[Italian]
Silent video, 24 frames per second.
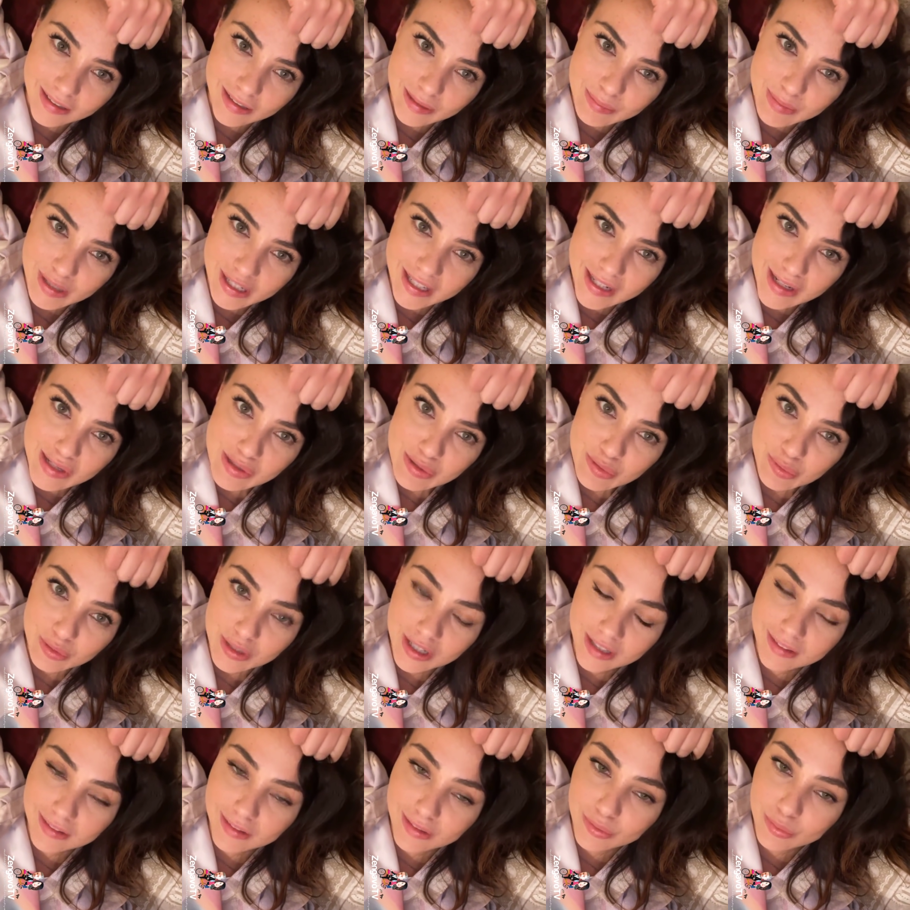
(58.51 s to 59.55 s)
magari
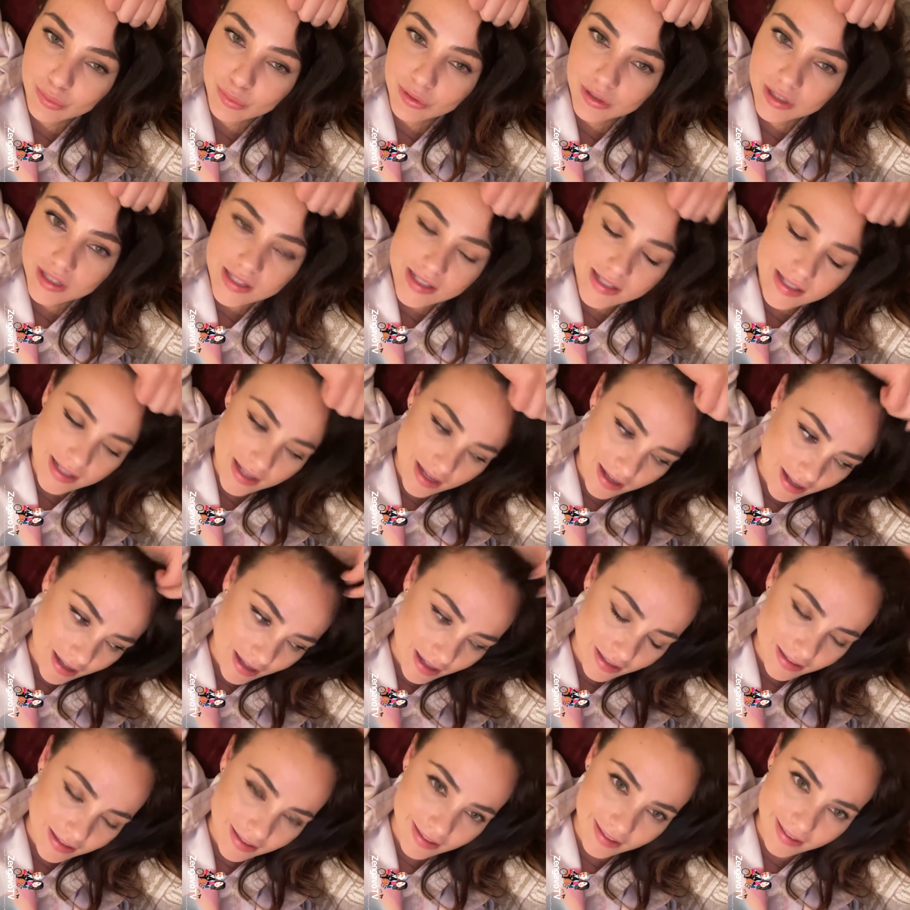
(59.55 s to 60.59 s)
studenti fuori
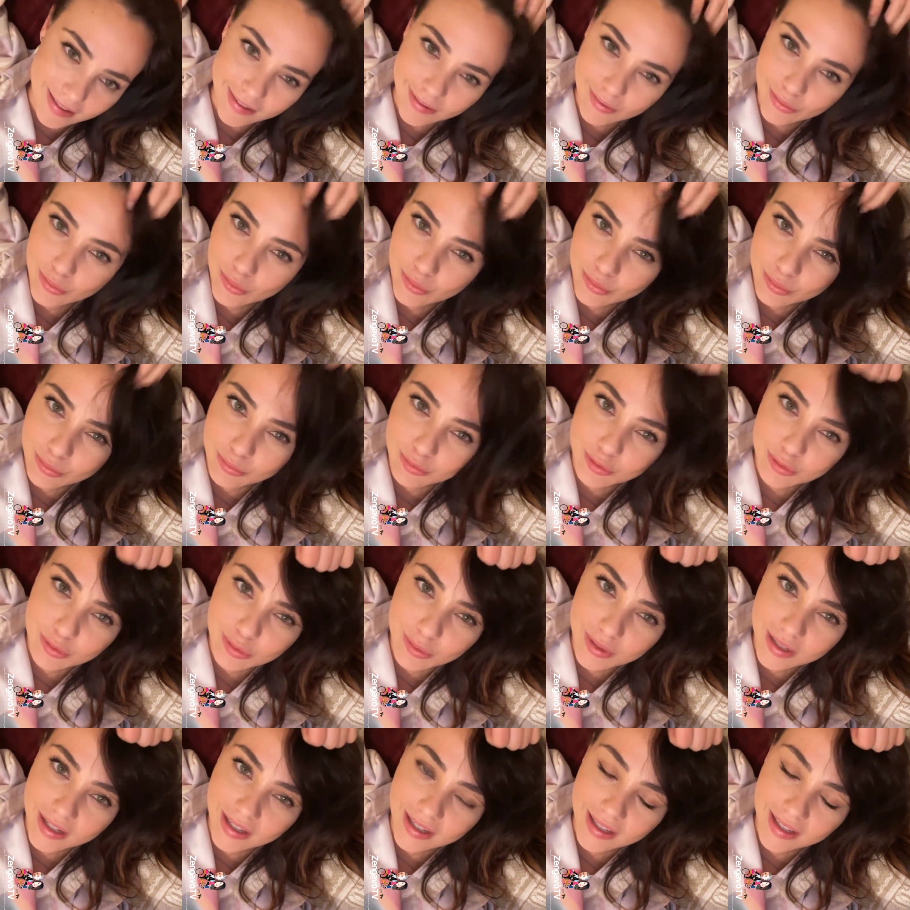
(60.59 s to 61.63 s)
sede o
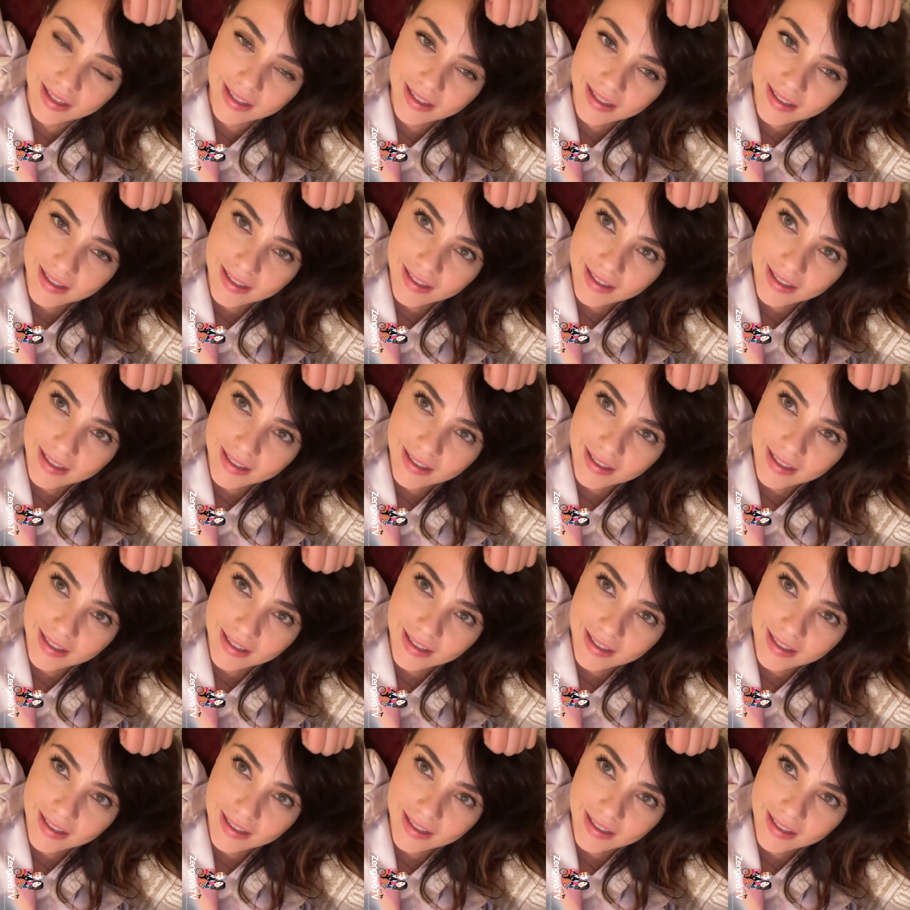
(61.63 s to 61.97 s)
comunque